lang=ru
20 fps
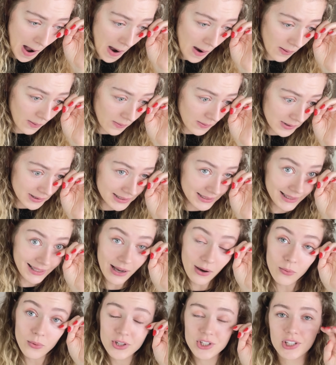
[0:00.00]
Ой,
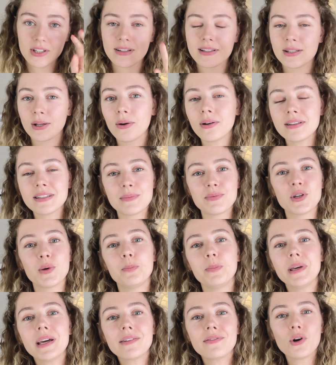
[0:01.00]
я очень расстроилась. Вообще
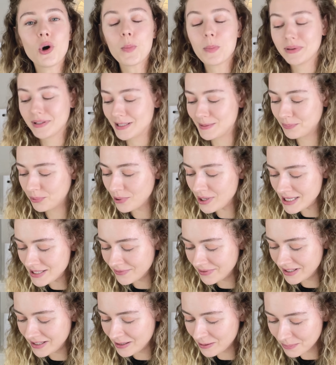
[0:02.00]
первый опыт
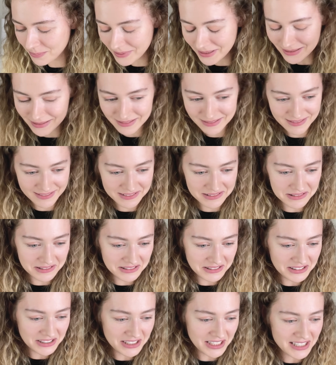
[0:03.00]
использования был
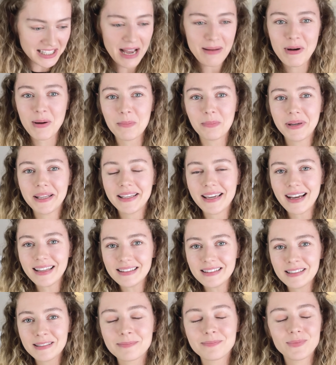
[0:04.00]
не самым
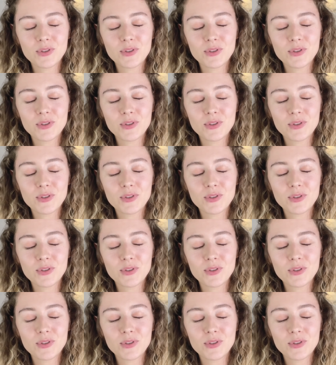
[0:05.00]
приятным,